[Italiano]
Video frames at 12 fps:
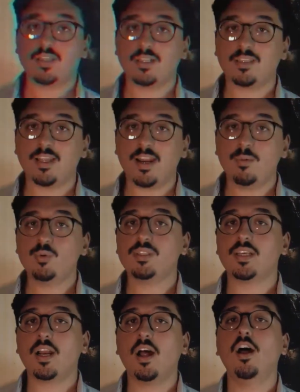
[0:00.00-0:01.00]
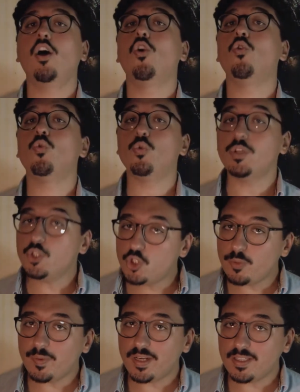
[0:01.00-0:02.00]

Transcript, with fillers: che tratteremo sarà Luigi